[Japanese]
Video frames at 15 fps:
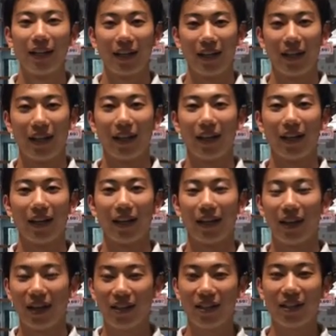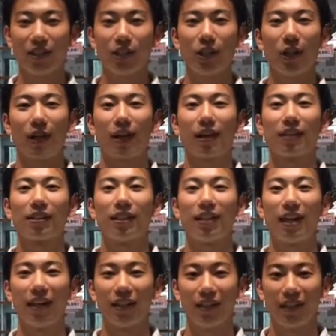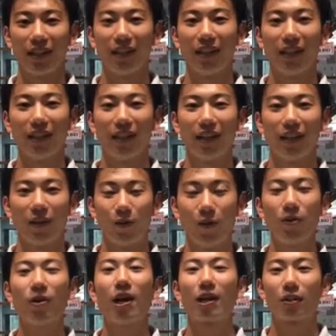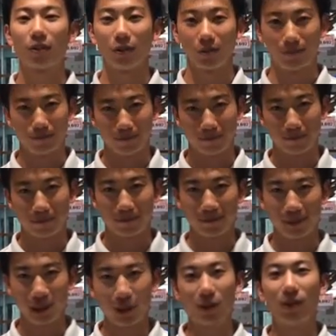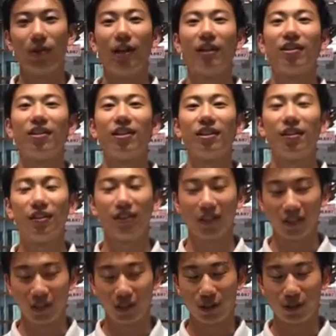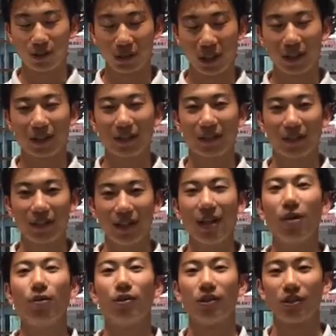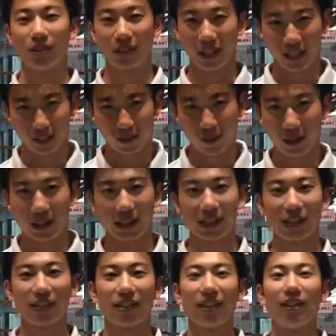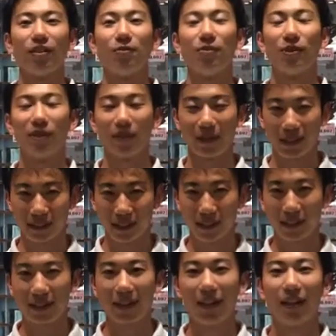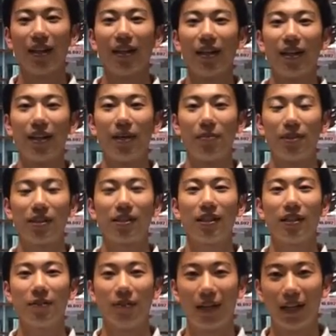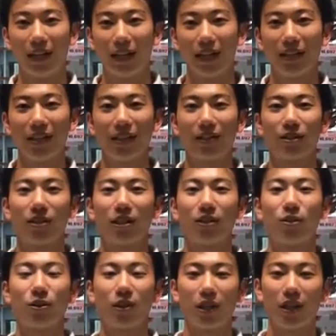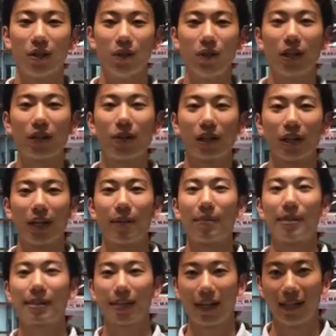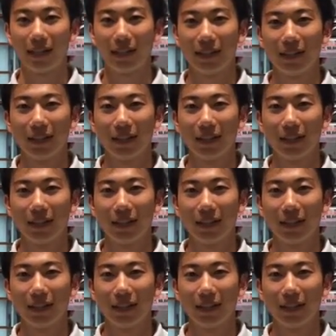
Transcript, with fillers: えー、ランニングでは欠かせない音楽とランニングに必要なイヤホンについてお話ししたいと思います、えー、皆さんはランニングしている時音楽は聞かれますか、